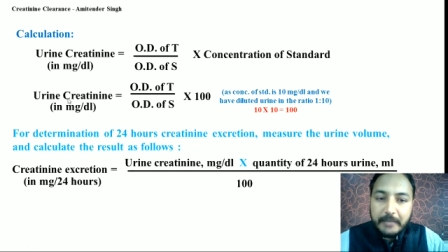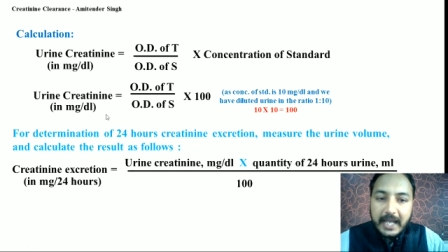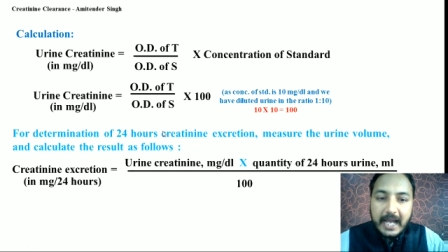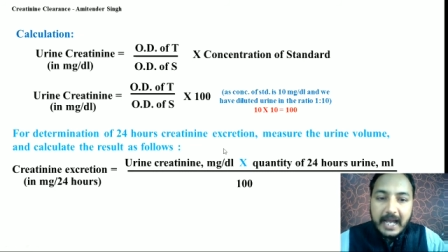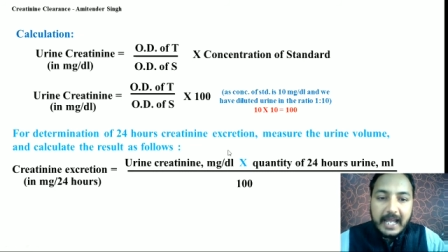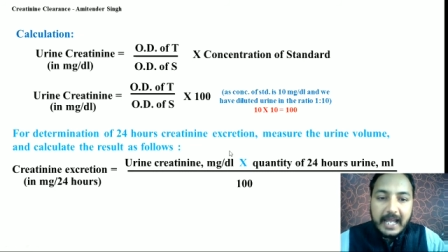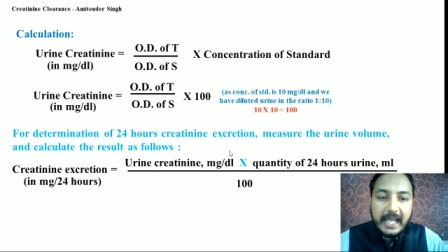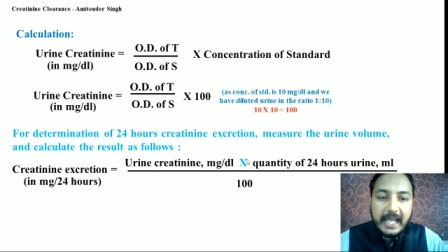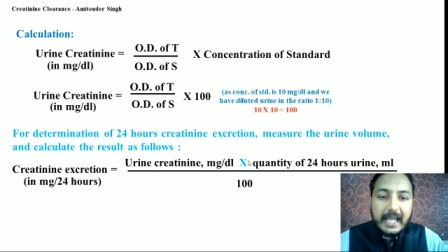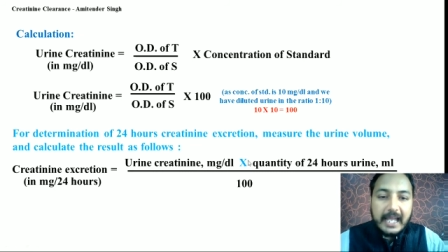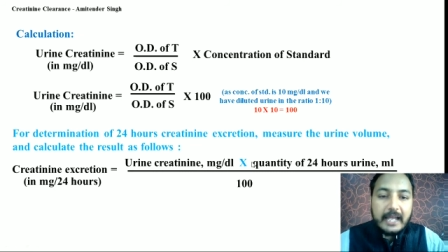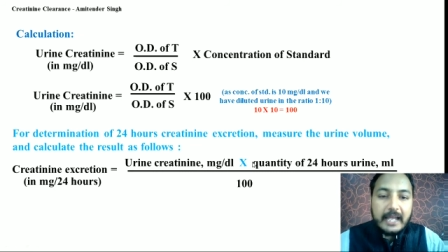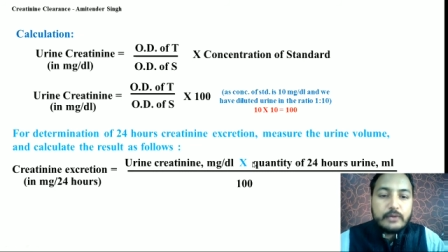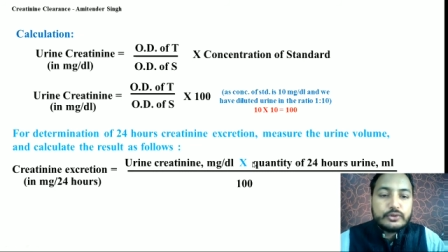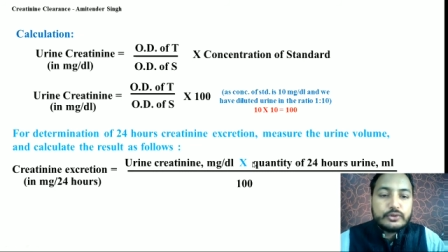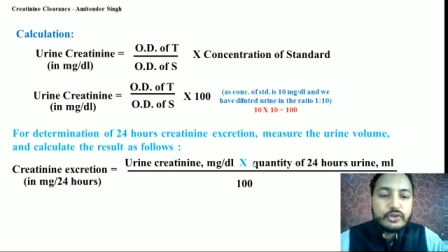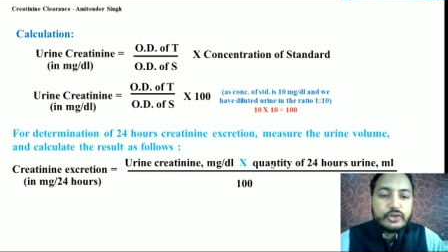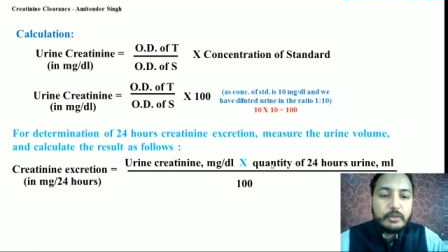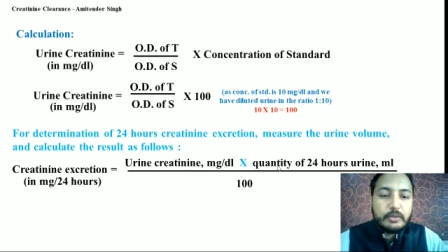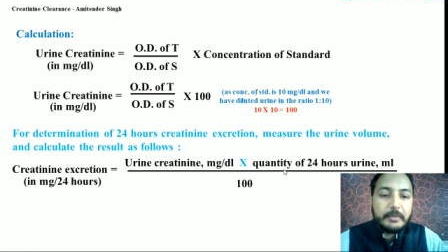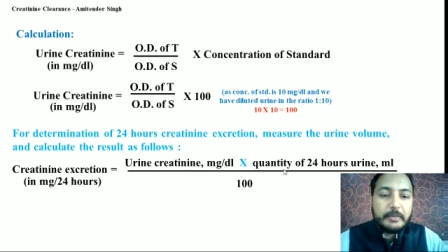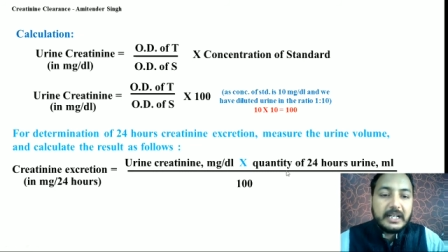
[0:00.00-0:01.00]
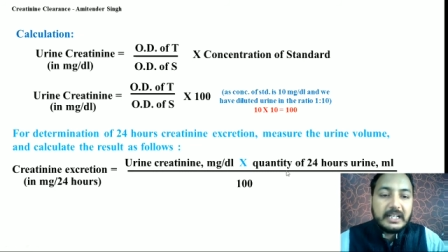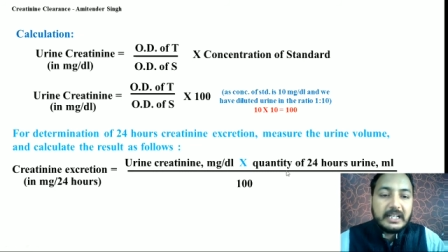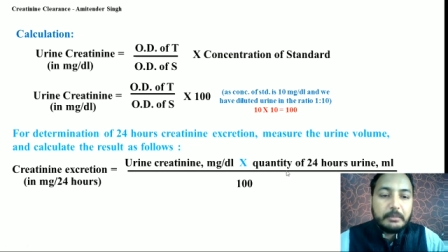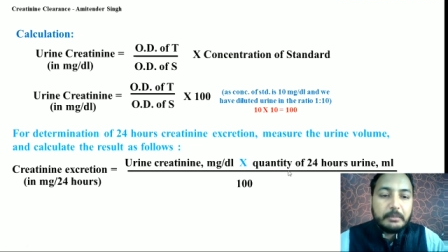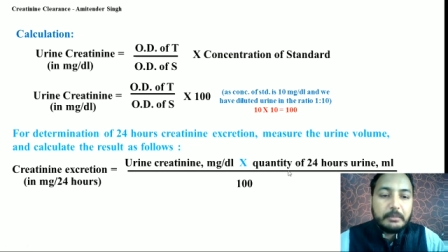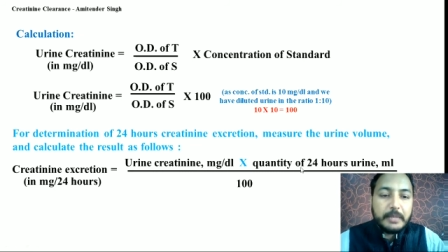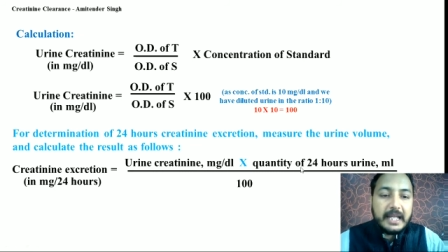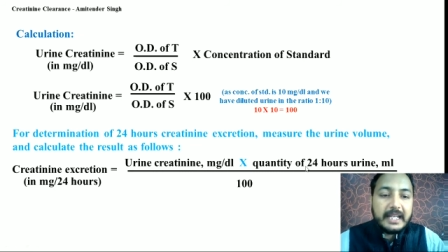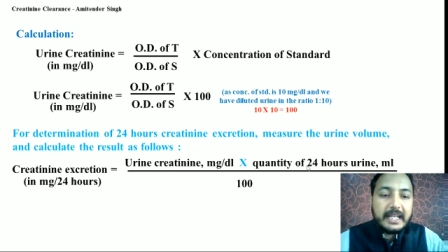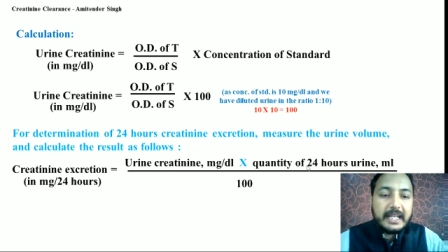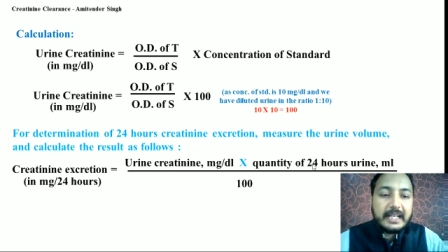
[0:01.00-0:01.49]
में आया है उसको
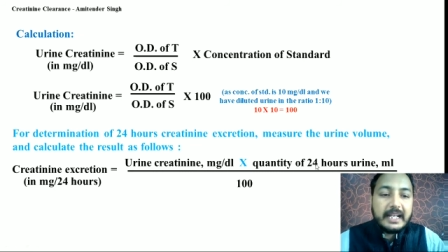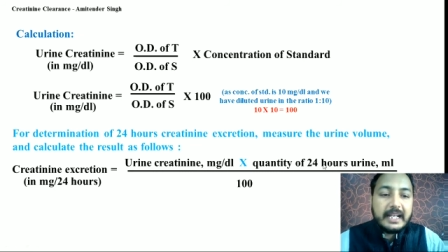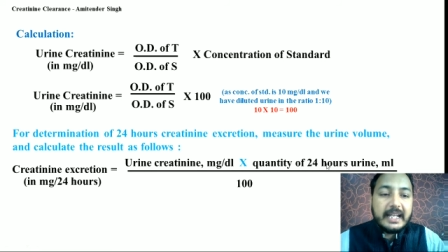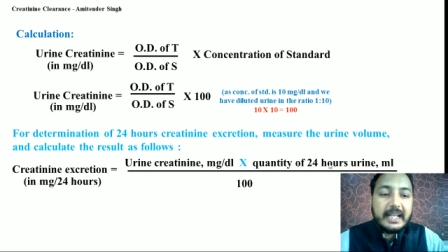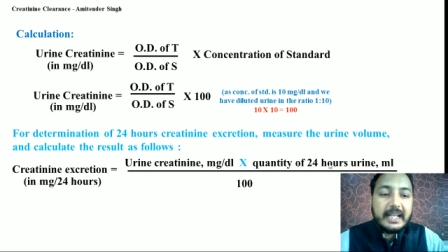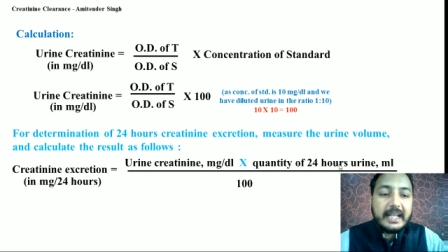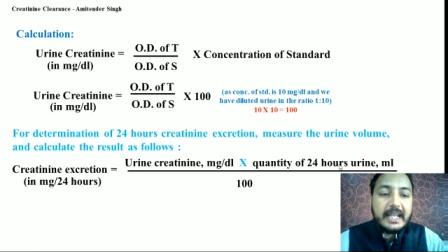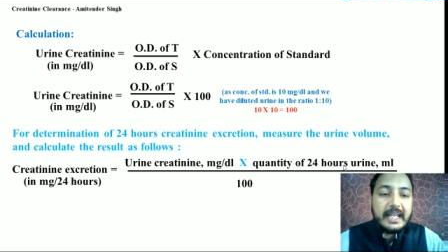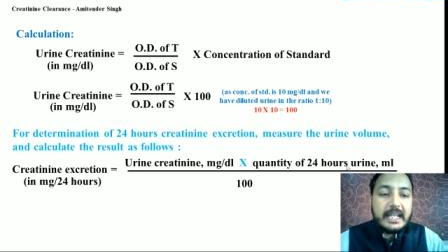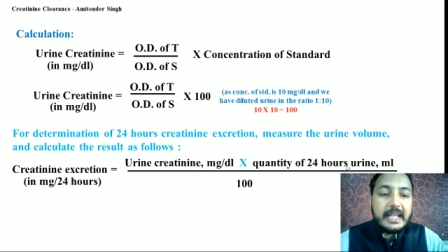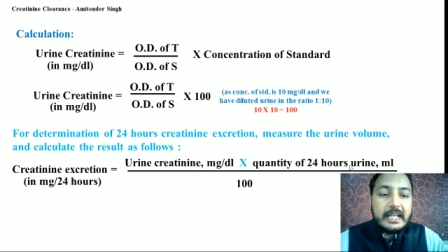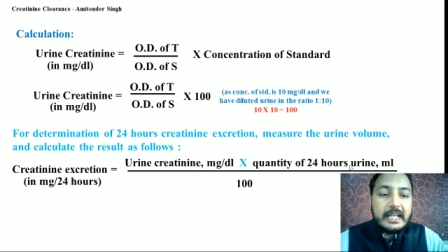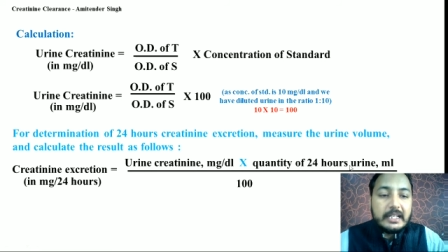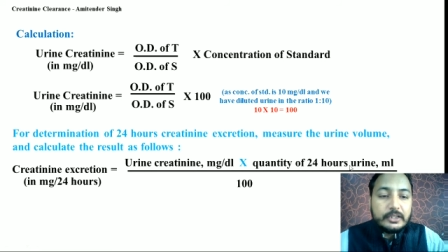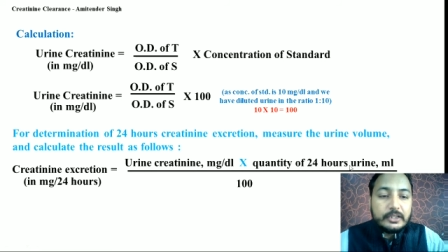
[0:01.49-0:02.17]
मल्टीप्लाई करेंगे